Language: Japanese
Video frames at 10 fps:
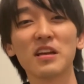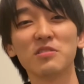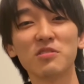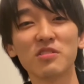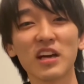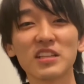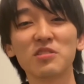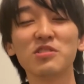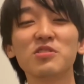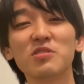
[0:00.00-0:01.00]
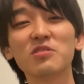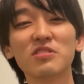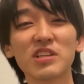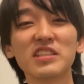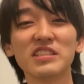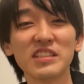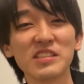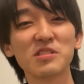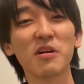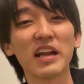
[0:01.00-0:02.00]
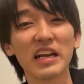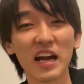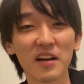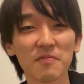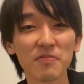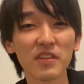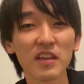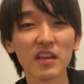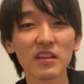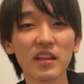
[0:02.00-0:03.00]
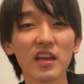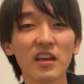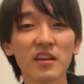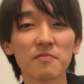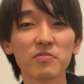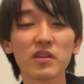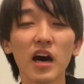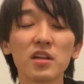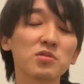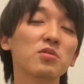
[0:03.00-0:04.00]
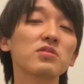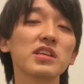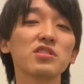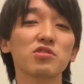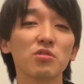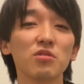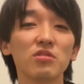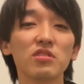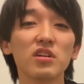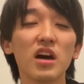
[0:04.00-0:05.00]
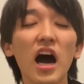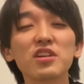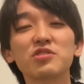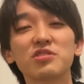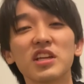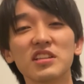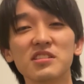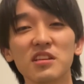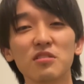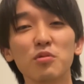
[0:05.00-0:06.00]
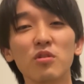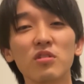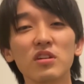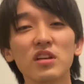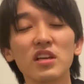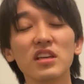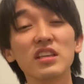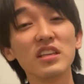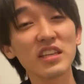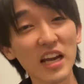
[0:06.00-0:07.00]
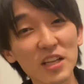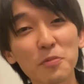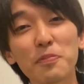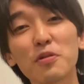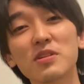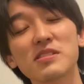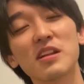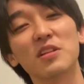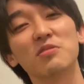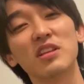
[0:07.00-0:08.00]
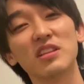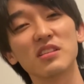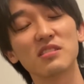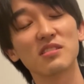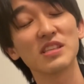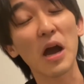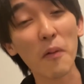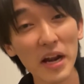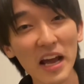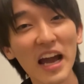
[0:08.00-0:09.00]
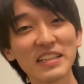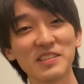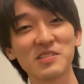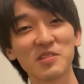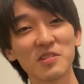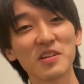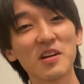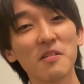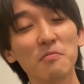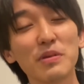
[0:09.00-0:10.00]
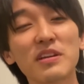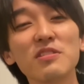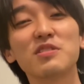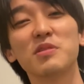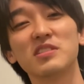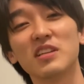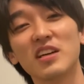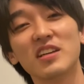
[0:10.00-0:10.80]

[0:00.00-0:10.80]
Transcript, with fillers: の方と一緒に撮ってる写真で実はあれが。で、あの、その選手と握手したんですけども、意外とプロレスラーの手って柔らかいんですよ。びっくりしました。